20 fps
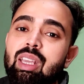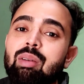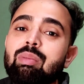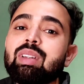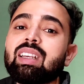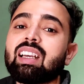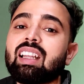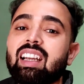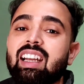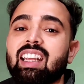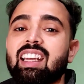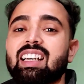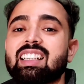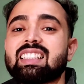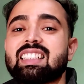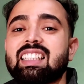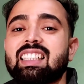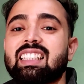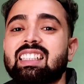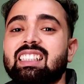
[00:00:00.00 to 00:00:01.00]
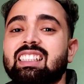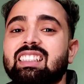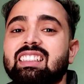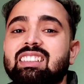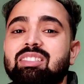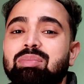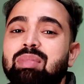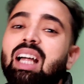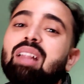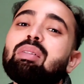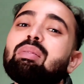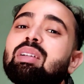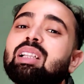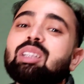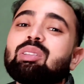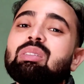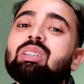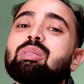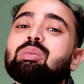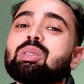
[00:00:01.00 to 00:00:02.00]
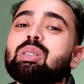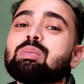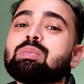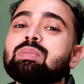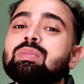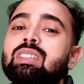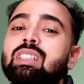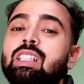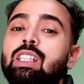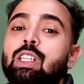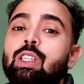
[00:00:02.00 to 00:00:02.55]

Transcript: अभी हम निकल रहे हैं यहाँ से बाद में मिलता हूँ आपको